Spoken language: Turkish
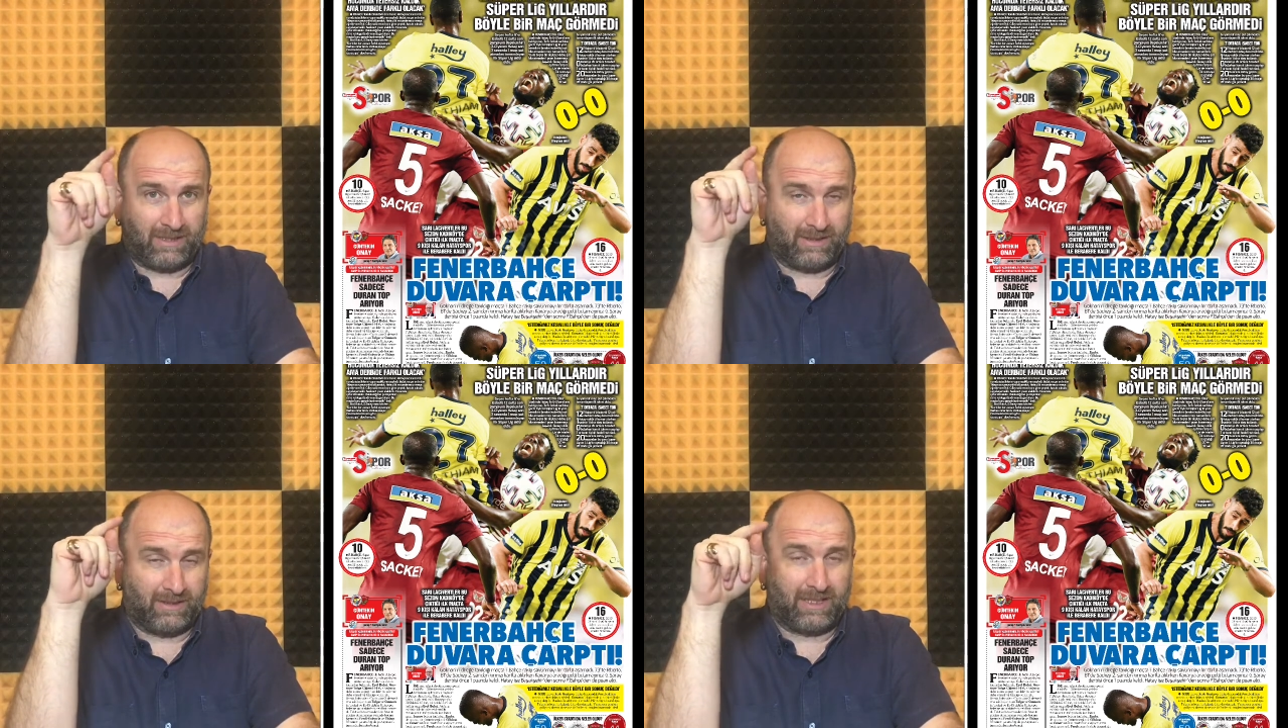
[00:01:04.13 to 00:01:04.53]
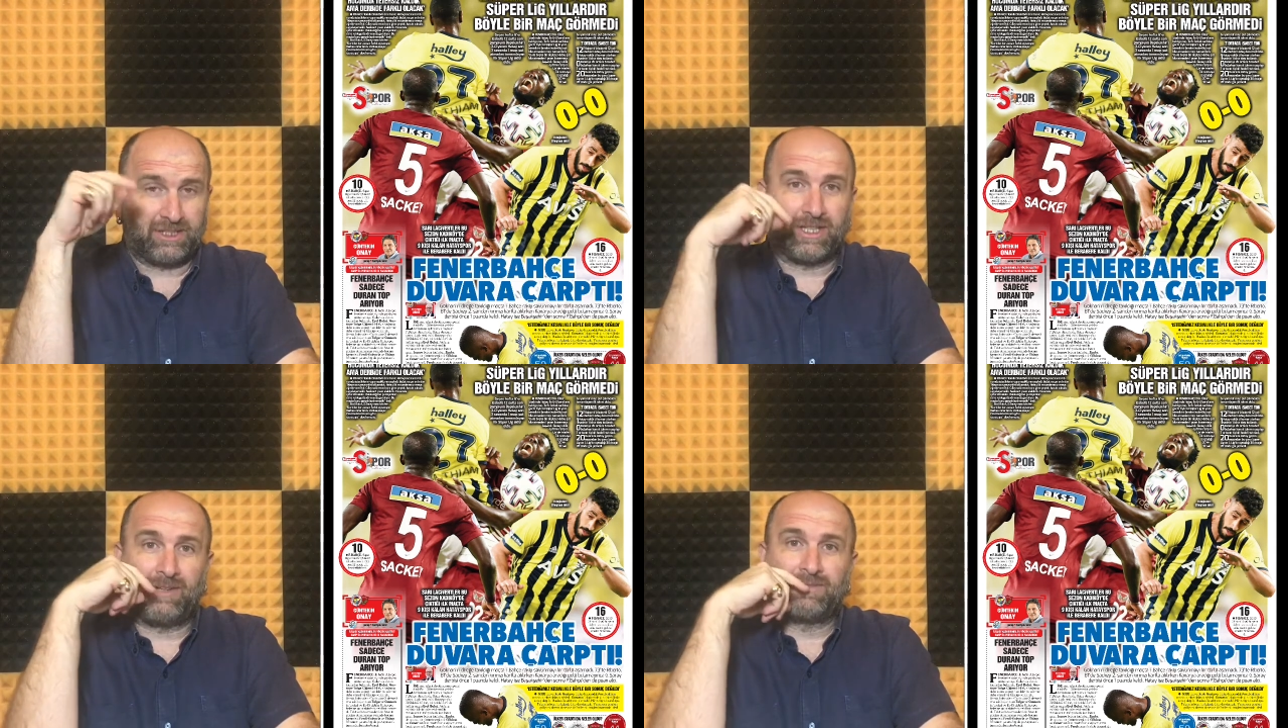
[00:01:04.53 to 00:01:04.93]
e,
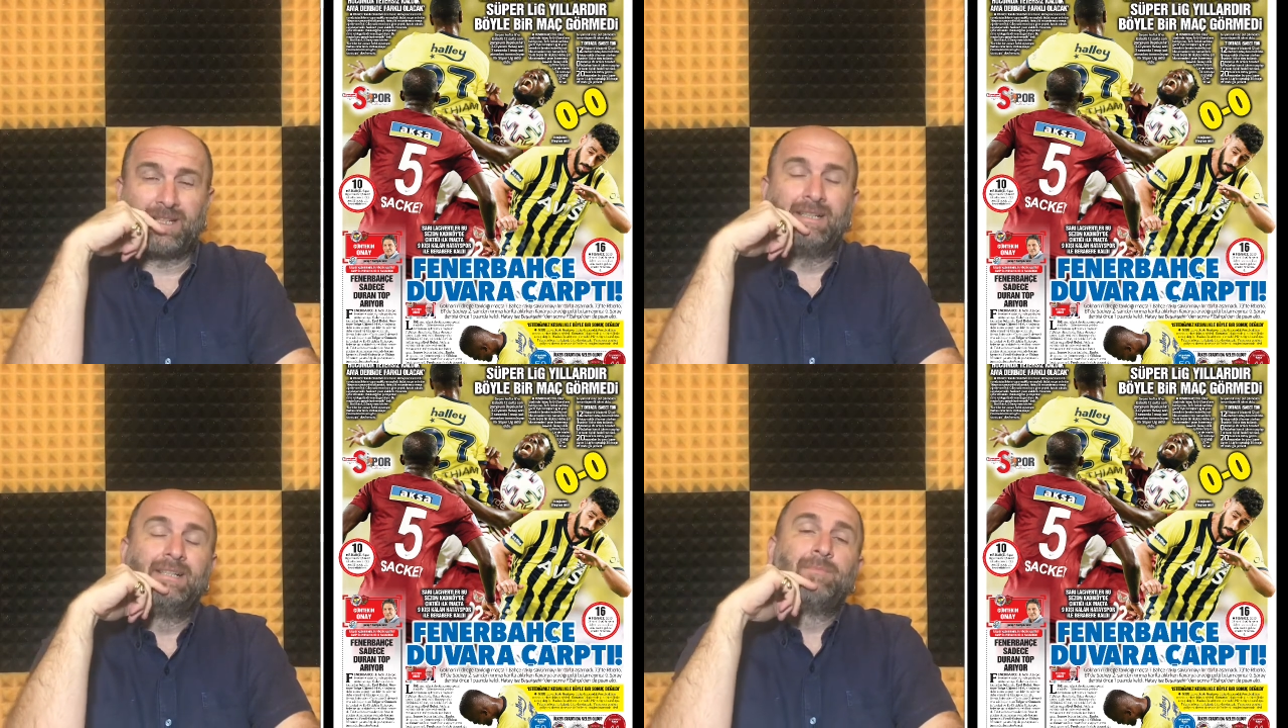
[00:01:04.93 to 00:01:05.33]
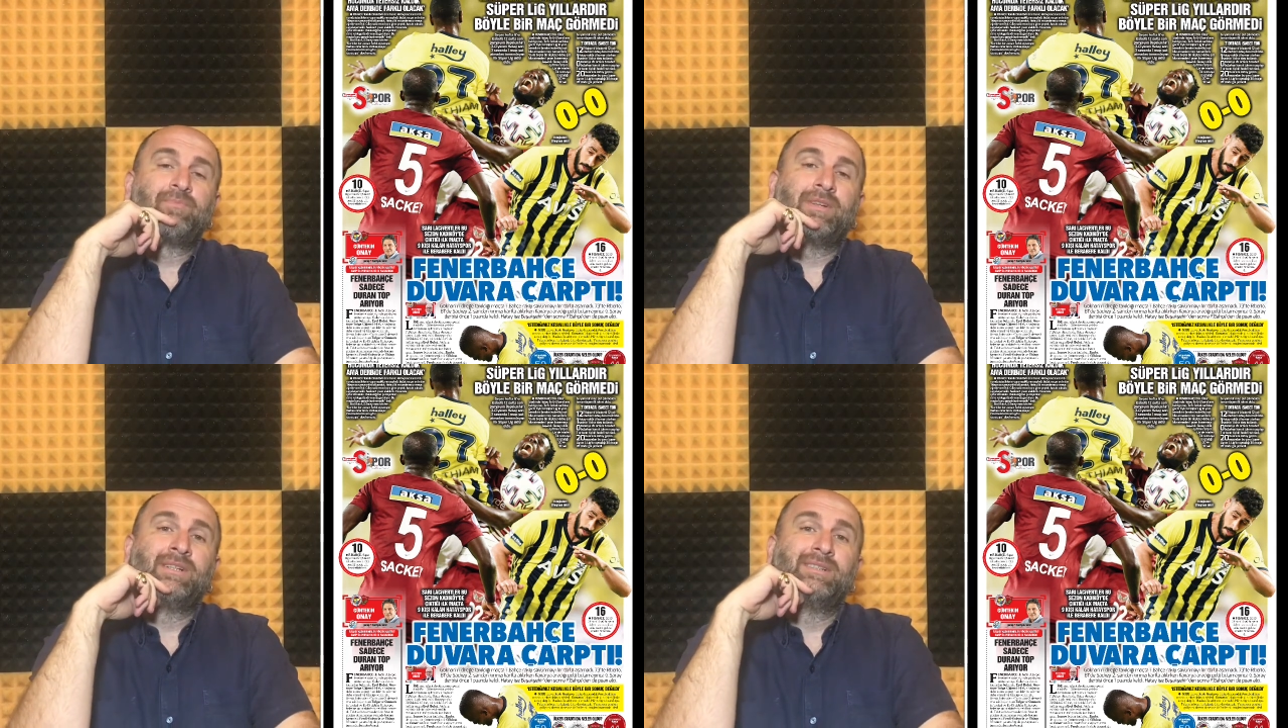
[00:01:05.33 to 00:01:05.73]
geçen hafta
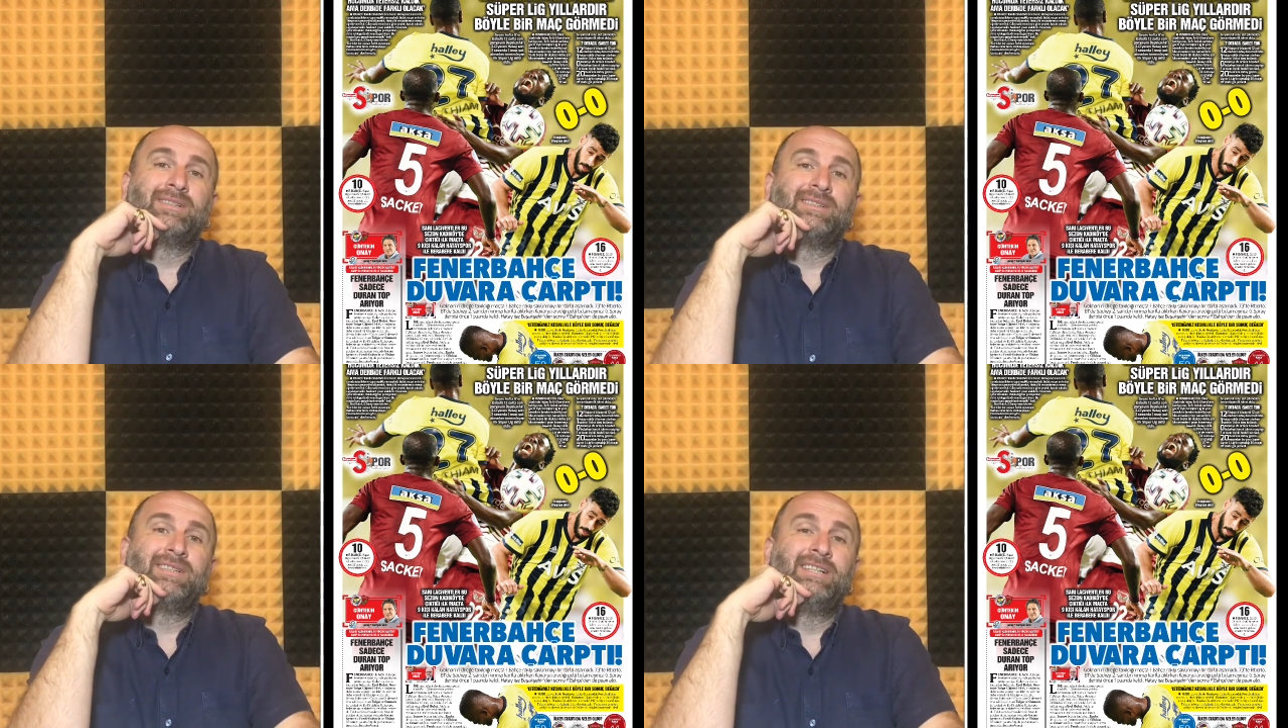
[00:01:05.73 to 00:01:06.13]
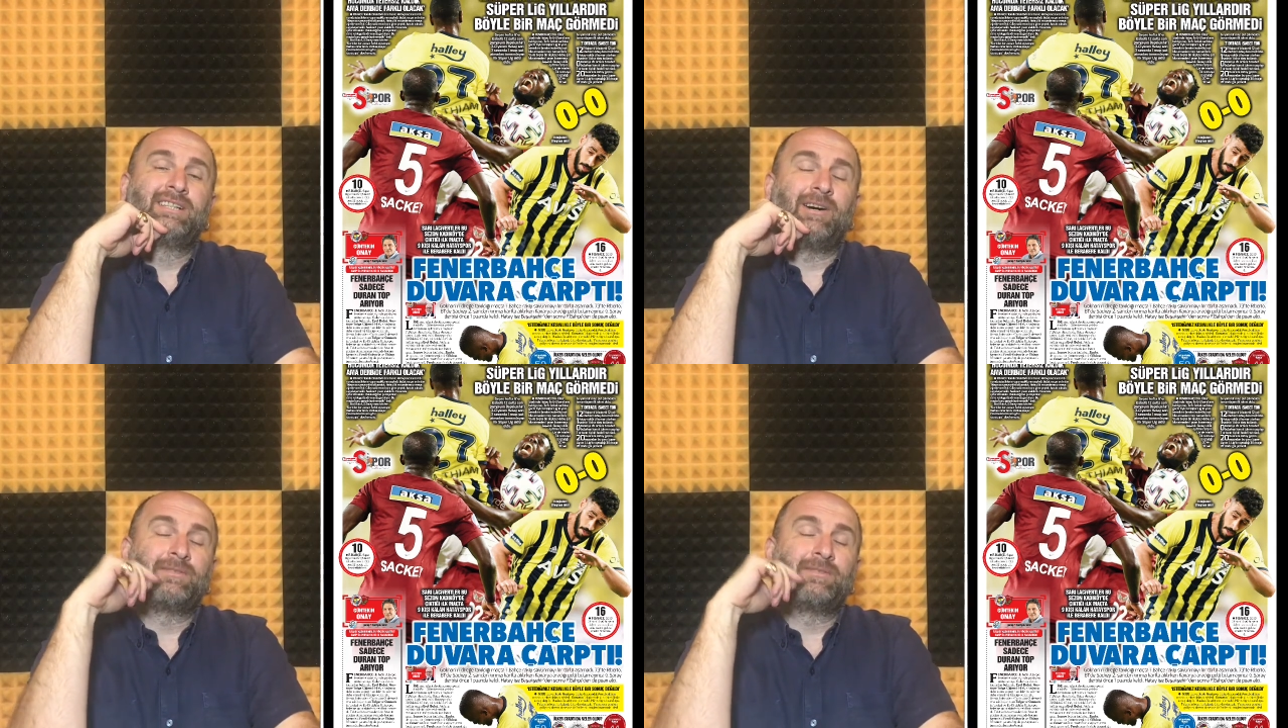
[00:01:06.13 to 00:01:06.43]
e, ilk